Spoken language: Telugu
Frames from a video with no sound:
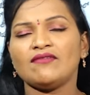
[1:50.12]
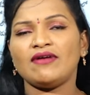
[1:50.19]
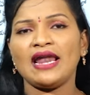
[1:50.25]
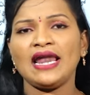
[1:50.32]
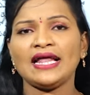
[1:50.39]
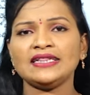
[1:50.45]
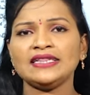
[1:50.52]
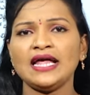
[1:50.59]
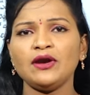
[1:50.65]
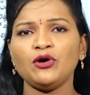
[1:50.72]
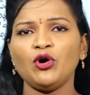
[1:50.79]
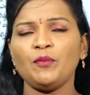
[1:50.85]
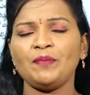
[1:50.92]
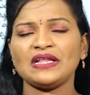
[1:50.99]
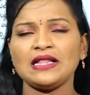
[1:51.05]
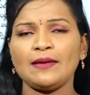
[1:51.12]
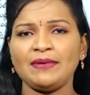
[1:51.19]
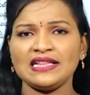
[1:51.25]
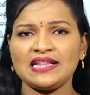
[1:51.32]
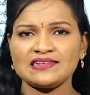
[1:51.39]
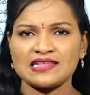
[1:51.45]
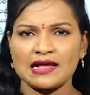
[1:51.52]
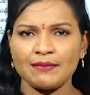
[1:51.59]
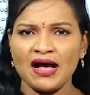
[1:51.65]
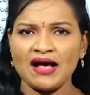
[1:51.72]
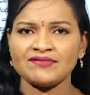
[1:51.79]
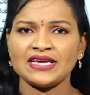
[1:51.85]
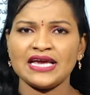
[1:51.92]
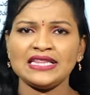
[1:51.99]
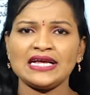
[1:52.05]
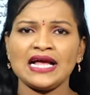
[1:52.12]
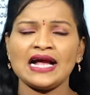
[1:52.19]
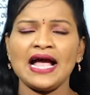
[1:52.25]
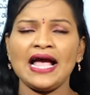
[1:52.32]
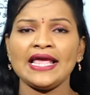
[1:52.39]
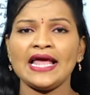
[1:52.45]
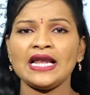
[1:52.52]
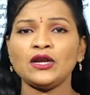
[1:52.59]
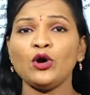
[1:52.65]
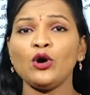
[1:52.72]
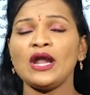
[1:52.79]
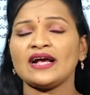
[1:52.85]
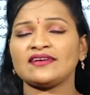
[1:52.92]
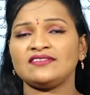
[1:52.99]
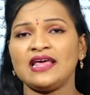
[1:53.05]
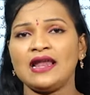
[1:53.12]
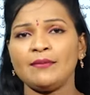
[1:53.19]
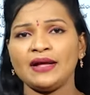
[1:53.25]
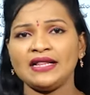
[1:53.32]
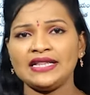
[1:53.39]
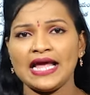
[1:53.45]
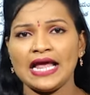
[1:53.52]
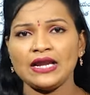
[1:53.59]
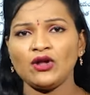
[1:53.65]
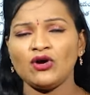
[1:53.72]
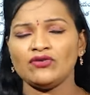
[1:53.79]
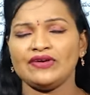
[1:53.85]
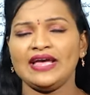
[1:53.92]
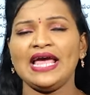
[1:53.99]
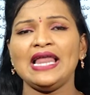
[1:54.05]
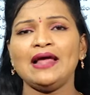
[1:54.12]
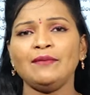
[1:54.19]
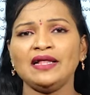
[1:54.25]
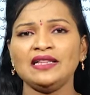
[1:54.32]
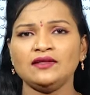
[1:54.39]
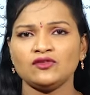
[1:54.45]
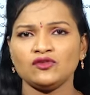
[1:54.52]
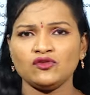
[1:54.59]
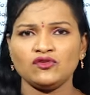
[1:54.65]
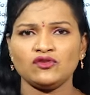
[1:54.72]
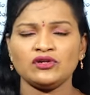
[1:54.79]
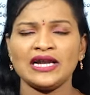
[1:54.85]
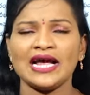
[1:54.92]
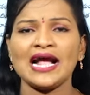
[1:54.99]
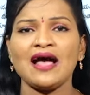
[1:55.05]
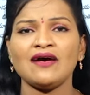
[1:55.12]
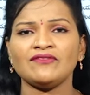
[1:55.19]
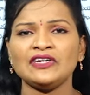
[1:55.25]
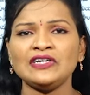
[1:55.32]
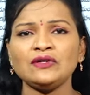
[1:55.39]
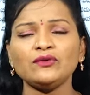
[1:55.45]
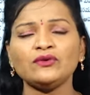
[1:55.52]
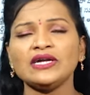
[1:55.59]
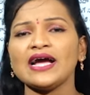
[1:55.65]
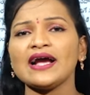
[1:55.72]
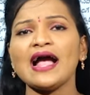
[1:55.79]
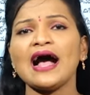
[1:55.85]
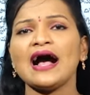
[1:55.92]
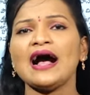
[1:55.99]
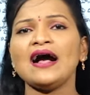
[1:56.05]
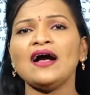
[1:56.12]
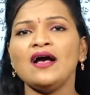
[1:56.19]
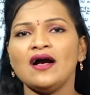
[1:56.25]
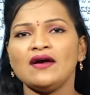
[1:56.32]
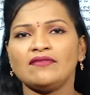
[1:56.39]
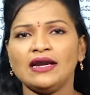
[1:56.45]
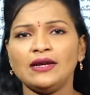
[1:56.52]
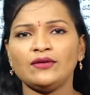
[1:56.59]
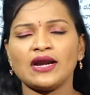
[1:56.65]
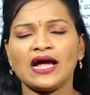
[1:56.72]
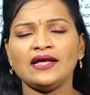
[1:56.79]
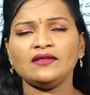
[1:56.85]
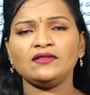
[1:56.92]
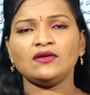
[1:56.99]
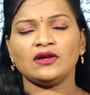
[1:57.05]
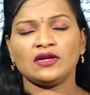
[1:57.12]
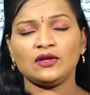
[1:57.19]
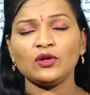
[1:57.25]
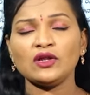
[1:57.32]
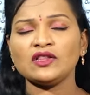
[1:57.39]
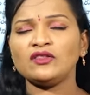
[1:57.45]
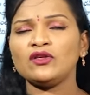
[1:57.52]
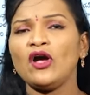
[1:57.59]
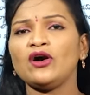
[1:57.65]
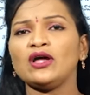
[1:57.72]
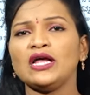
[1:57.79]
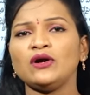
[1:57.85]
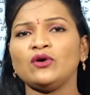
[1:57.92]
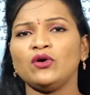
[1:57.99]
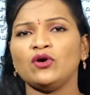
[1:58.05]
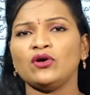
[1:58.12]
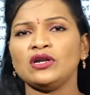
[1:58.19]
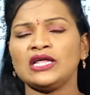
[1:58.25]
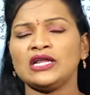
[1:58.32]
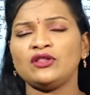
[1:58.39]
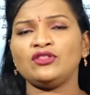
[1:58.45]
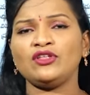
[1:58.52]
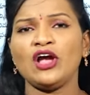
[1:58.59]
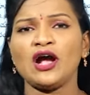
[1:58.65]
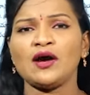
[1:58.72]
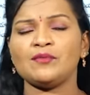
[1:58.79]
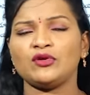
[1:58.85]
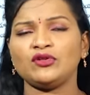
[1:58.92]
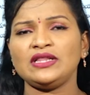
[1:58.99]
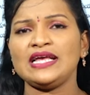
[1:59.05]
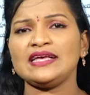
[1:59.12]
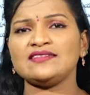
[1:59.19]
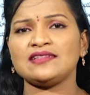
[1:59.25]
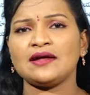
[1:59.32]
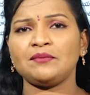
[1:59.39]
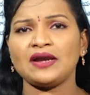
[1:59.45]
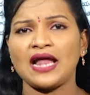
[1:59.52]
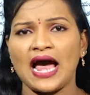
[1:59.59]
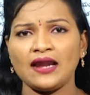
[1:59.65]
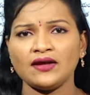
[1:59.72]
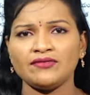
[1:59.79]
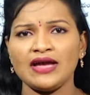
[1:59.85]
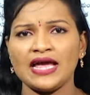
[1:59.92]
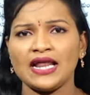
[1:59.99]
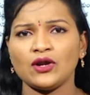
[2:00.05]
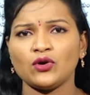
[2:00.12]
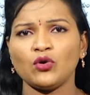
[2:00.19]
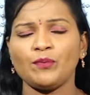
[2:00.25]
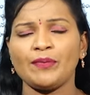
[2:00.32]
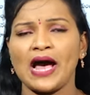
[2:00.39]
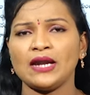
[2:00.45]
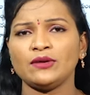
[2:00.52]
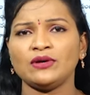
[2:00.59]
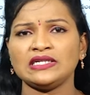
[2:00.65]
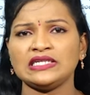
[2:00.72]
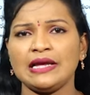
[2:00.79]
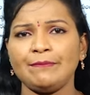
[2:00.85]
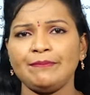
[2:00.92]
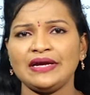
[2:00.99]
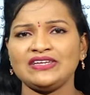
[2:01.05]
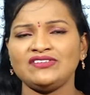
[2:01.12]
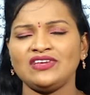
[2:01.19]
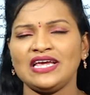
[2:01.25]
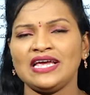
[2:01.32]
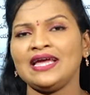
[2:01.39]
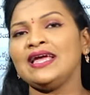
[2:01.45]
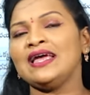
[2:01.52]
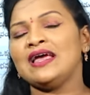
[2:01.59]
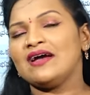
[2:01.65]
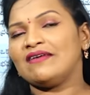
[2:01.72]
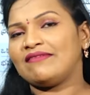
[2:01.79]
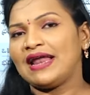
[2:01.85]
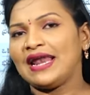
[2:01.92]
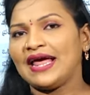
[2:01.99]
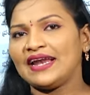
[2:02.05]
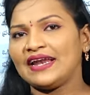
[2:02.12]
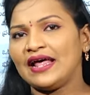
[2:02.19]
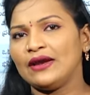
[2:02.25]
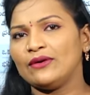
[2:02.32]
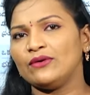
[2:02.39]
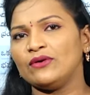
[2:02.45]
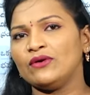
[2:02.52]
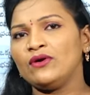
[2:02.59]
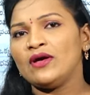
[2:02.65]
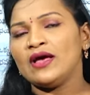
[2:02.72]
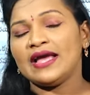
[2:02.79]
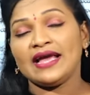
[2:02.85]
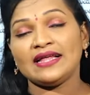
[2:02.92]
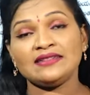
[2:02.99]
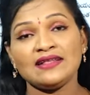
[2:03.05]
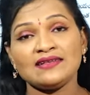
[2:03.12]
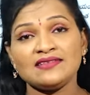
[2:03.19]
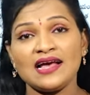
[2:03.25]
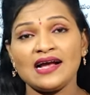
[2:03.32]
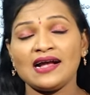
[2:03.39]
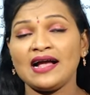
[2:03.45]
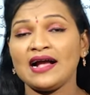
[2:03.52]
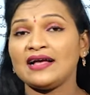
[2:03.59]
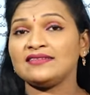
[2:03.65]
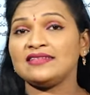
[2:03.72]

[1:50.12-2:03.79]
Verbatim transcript: వాళ్ళందరూ పెద్ద పెద్ద సభా వేదికగా ఎన్నో లక్షల మంది ఎన్నో వేల మంది చూస్తుండగా వింటుండగా వాళ్ళు రైతు నిరుద్యోగులకు నిరుద్యోగ భృతి ఇస్తాం నాలుగు వేల రూపాయలు అని చెప్పేసి వాళ్ళందరూ ఎంత చక్కగా